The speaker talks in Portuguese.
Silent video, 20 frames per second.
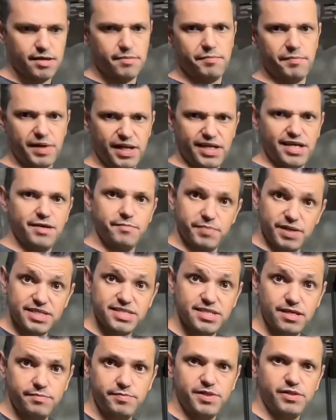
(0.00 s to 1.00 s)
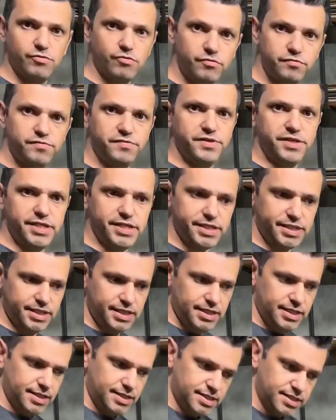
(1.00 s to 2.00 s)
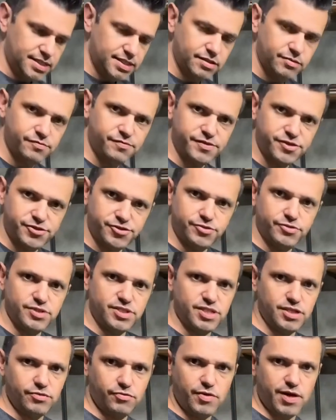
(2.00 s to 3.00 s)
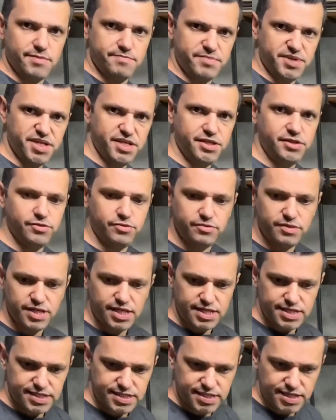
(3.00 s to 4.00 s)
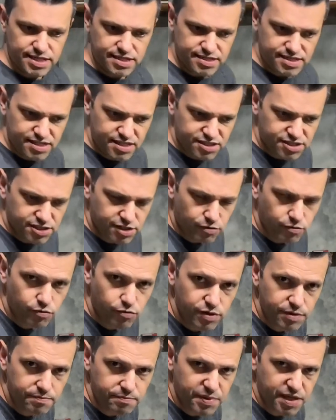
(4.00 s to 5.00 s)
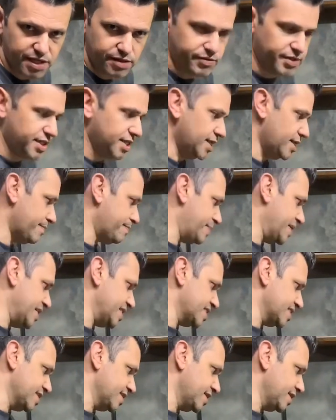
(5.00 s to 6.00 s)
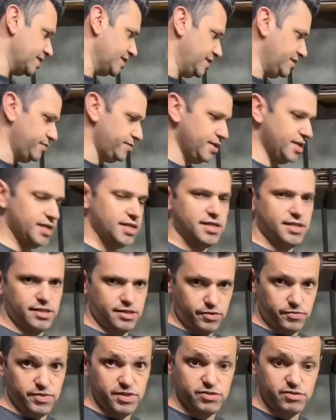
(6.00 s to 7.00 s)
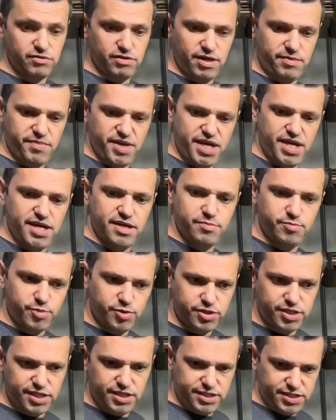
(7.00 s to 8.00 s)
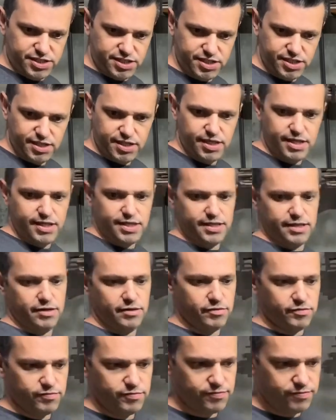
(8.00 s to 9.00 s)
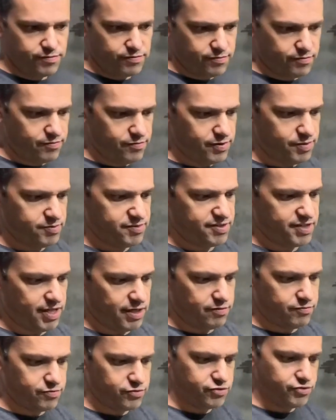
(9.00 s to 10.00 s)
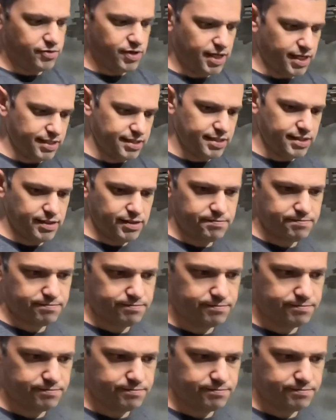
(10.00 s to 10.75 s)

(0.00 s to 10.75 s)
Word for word: Para quê? Para sempre conferir se não fechou, se não abriu, se existe algum empeno aqui na peça, entendeu? Então isso também é importante. Então vamos lá, eu vou jogar aqui.